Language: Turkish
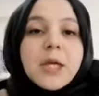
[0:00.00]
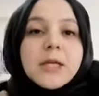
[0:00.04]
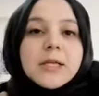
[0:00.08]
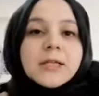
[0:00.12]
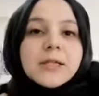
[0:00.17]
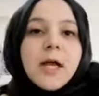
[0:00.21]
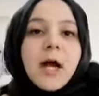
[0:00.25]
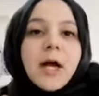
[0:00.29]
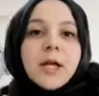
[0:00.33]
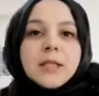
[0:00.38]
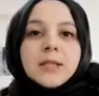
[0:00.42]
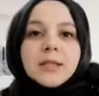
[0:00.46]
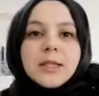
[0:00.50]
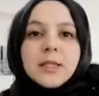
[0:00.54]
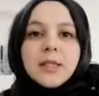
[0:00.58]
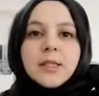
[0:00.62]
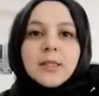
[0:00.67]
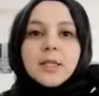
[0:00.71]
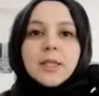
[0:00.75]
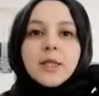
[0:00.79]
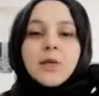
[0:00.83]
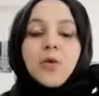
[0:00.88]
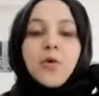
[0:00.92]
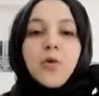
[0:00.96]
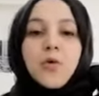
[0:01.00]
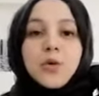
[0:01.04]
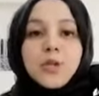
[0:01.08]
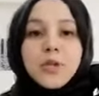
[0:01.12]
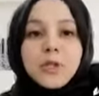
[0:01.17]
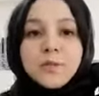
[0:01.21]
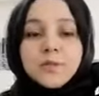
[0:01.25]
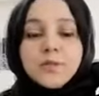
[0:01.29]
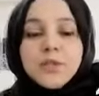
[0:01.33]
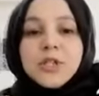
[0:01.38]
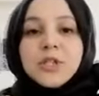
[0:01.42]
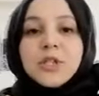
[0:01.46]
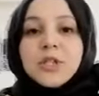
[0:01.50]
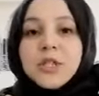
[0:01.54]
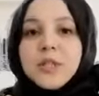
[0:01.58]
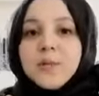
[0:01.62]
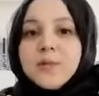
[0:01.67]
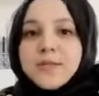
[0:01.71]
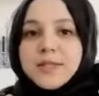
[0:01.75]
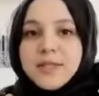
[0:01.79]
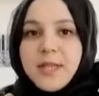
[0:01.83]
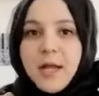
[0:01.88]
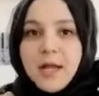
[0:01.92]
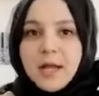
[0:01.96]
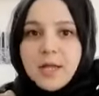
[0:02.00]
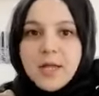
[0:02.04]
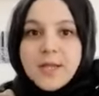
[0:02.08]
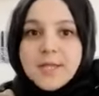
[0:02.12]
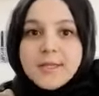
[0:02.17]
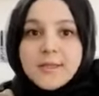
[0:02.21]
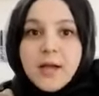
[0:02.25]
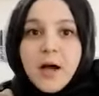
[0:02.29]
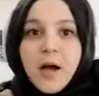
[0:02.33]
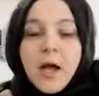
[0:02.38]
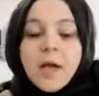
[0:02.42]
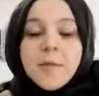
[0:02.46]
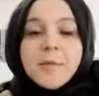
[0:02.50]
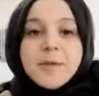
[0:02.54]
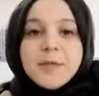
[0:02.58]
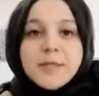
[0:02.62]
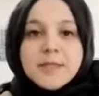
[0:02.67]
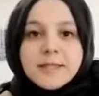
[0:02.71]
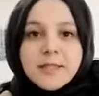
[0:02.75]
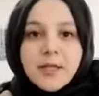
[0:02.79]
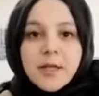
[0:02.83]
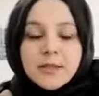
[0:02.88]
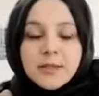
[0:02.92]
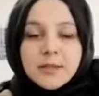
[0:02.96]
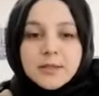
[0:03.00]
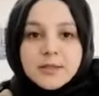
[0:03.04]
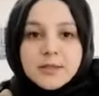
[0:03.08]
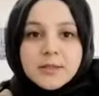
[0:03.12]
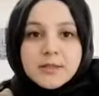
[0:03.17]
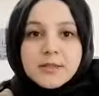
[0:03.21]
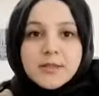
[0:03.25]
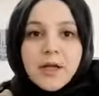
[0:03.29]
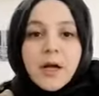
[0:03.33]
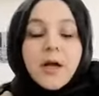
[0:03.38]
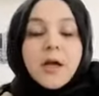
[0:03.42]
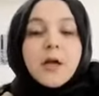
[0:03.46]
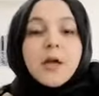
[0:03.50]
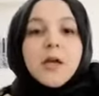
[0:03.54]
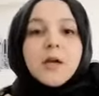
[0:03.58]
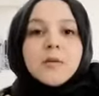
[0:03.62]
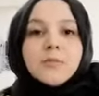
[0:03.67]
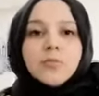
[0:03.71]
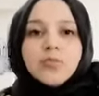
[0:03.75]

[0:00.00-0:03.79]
Yani öğrenmiş iyimserliğe sahip insanların da